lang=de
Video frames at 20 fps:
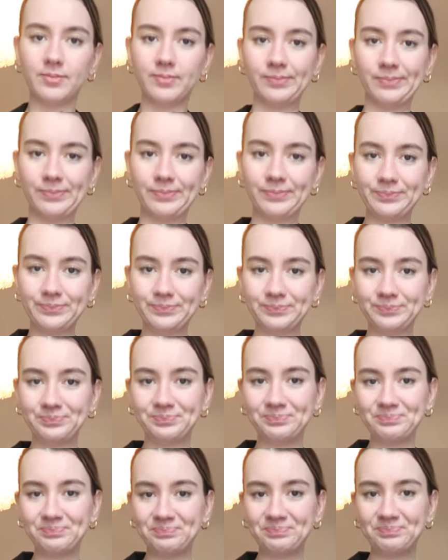Hm.
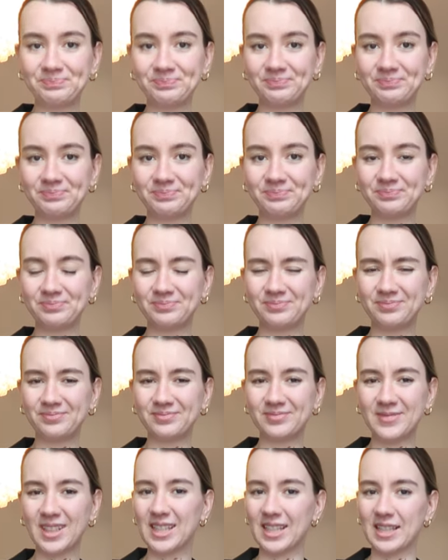
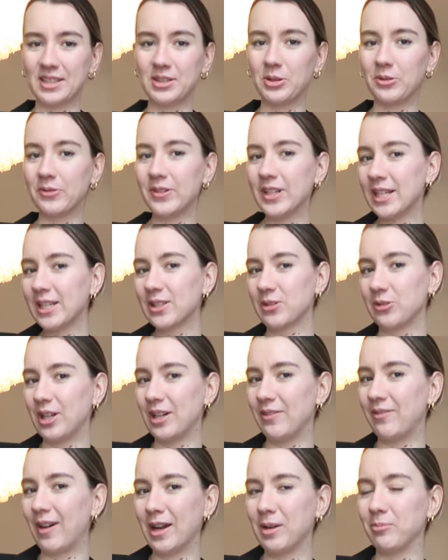Ist jetzt irgendwie nicht so
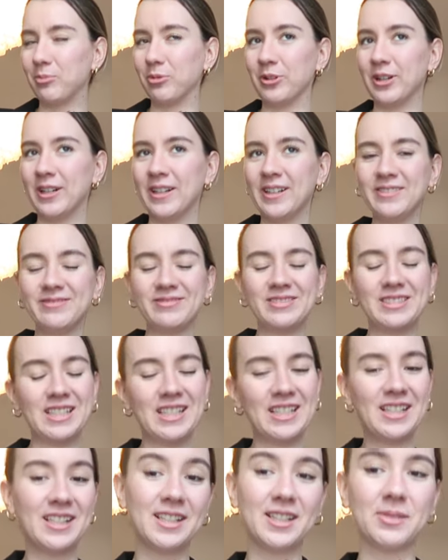der Vibe, oder?
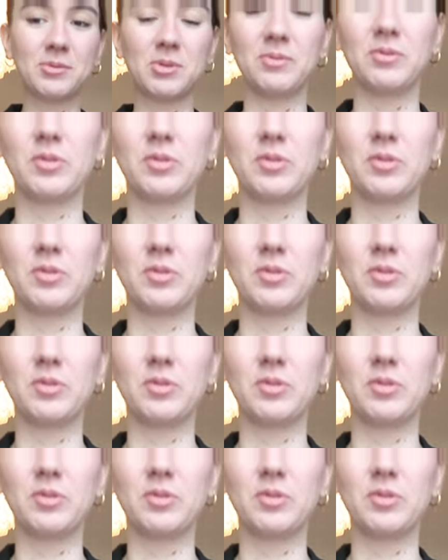Ich hab's